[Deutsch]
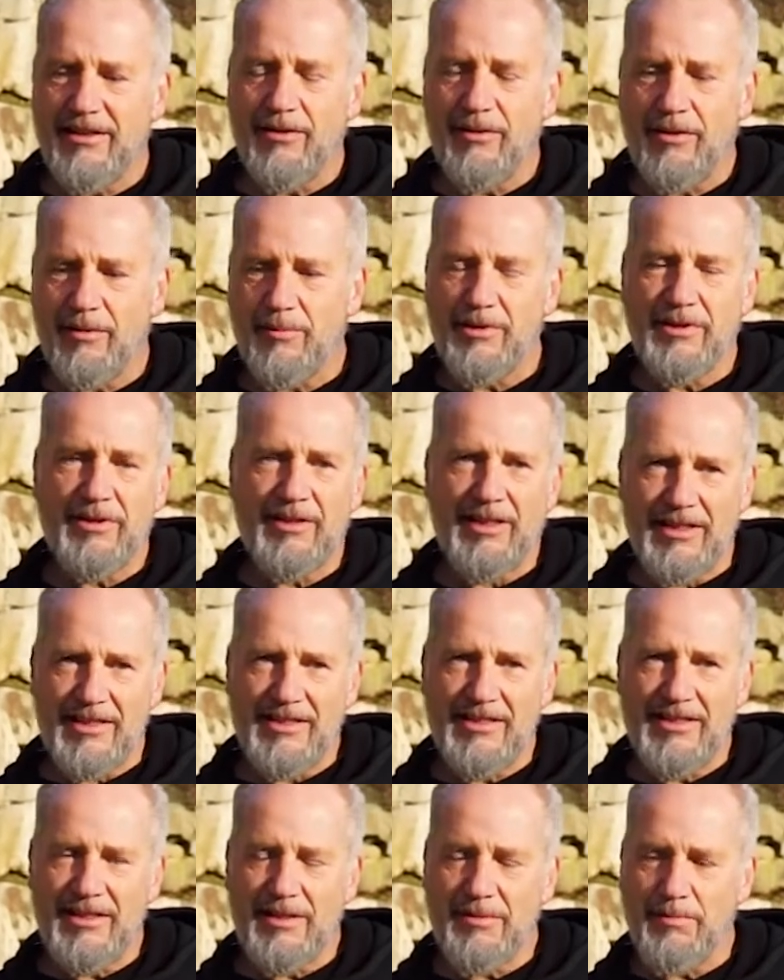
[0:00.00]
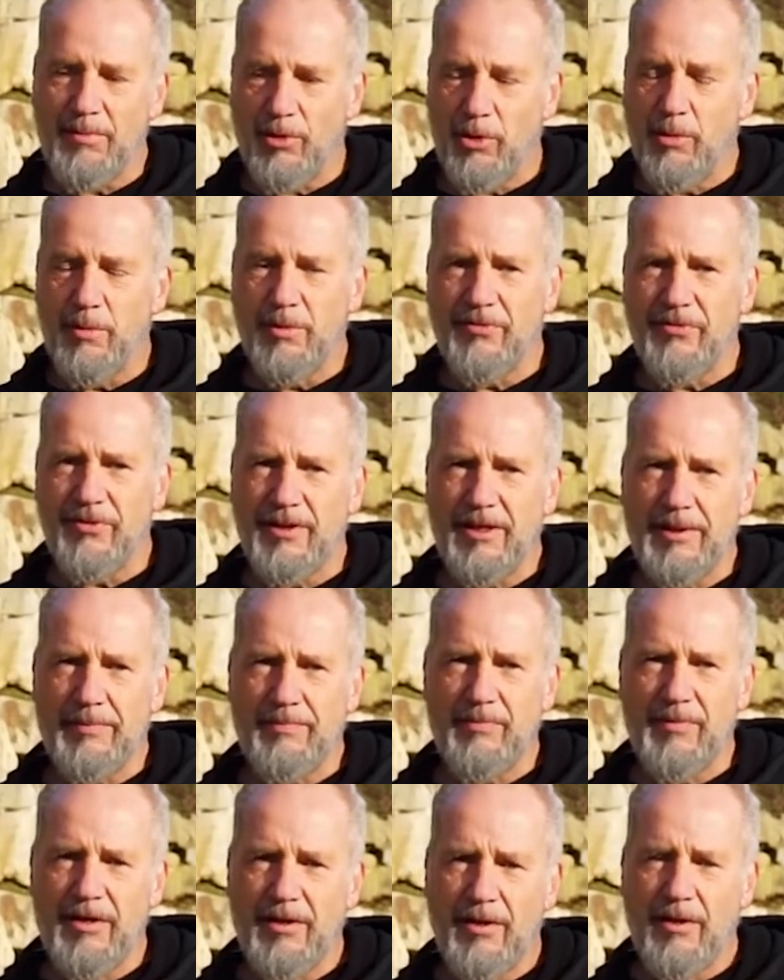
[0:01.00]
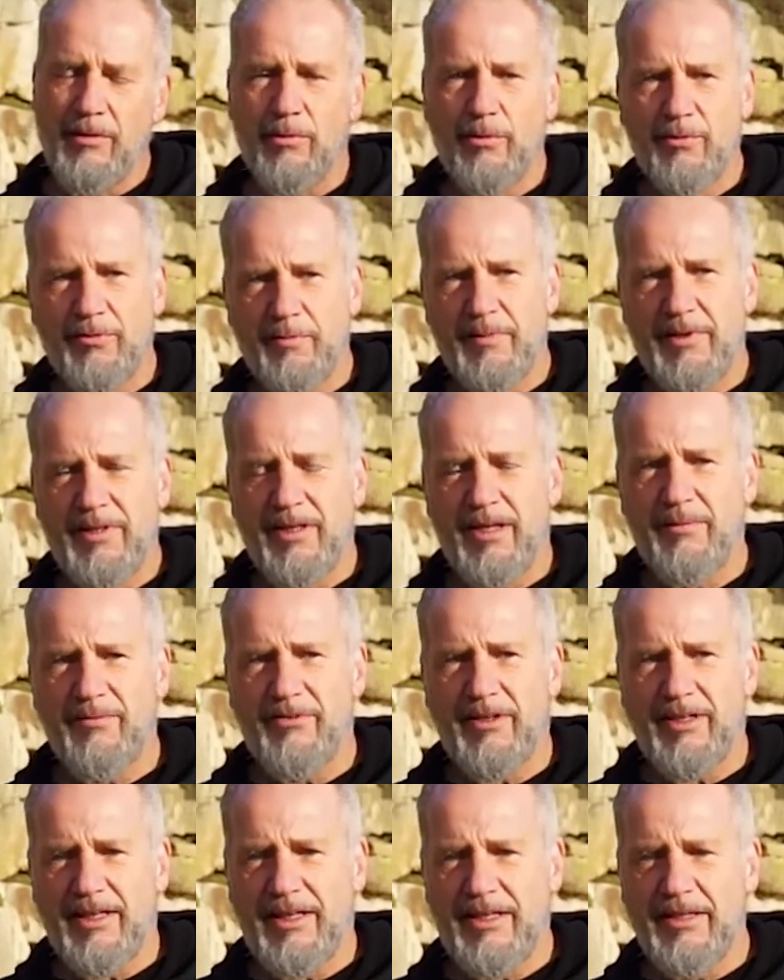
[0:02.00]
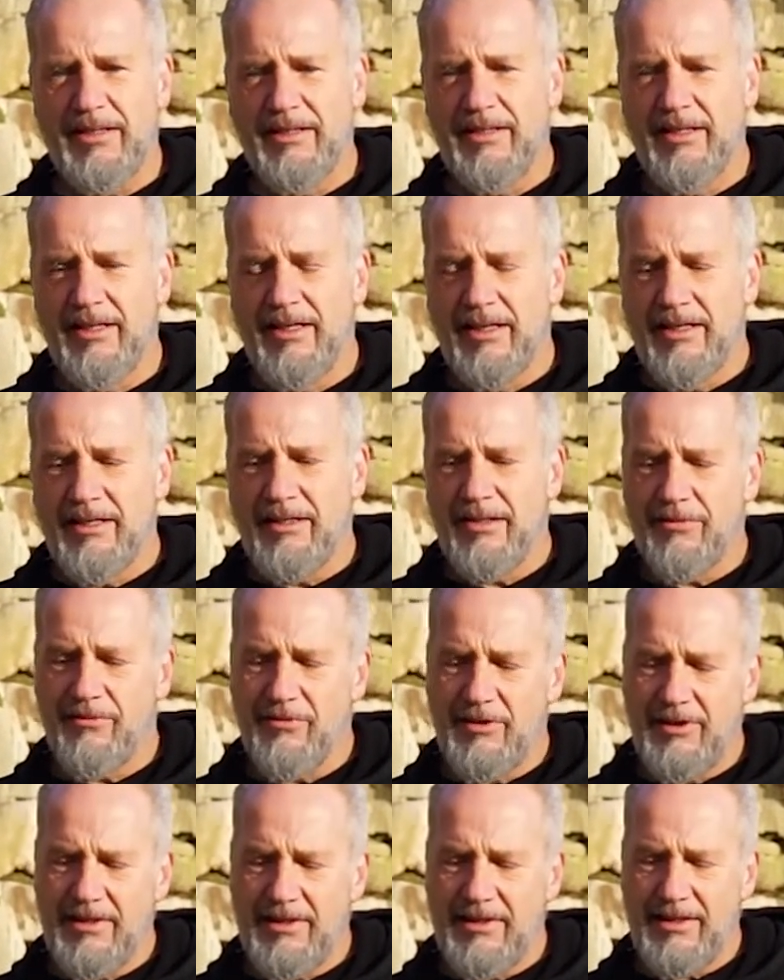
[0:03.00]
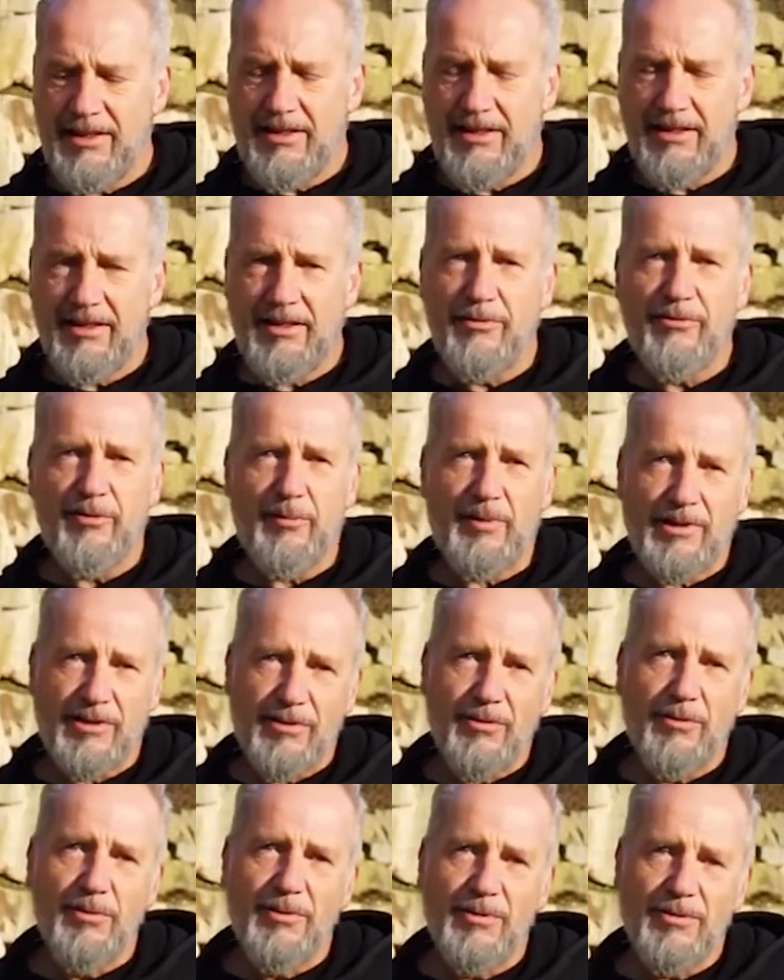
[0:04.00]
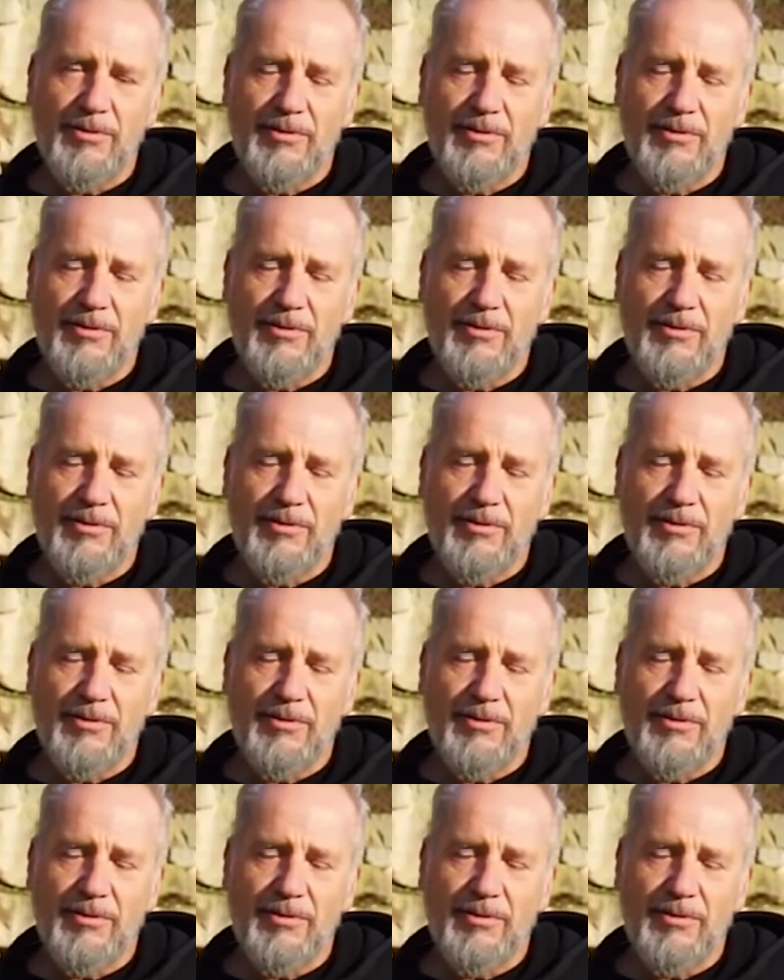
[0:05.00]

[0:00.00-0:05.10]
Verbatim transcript: in Dortmund ansehen, Probe fahren. Ruft mich einfach an. Ihr findet alle Informationen